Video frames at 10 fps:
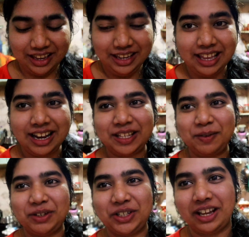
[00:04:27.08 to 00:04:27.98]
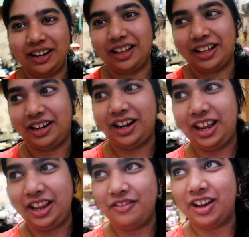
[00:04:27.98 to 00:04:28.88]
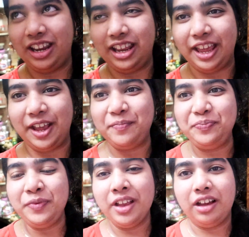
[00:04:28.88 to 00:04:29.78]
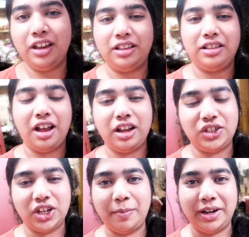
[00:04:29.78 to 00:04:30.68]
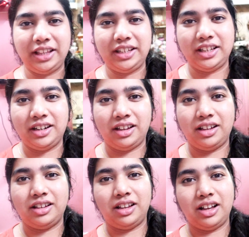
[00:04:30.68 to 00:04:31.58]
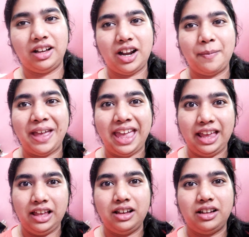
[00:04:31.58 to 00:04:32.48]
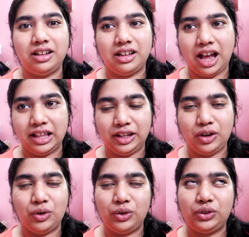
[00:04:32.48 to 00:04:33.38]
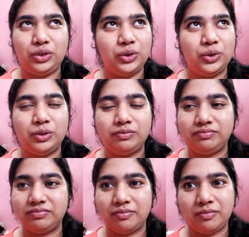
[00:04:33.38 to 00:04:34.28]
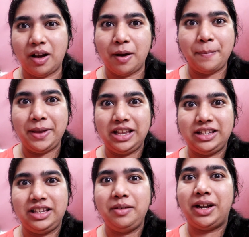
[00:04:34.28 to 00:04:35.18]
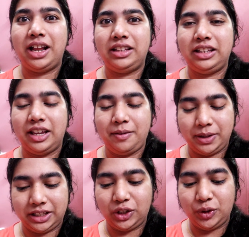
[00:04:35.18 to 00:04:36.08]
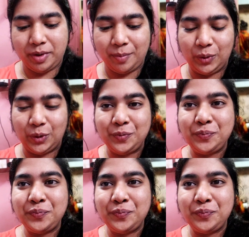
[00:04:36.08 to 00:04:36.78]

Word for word: ये रेसिपी शेयर करने ही वाली है इतना अच्छा बनाती है ना अगर आप एग खाते हो तो अमेजिंग बनाती है बताती हूँ मैं आपको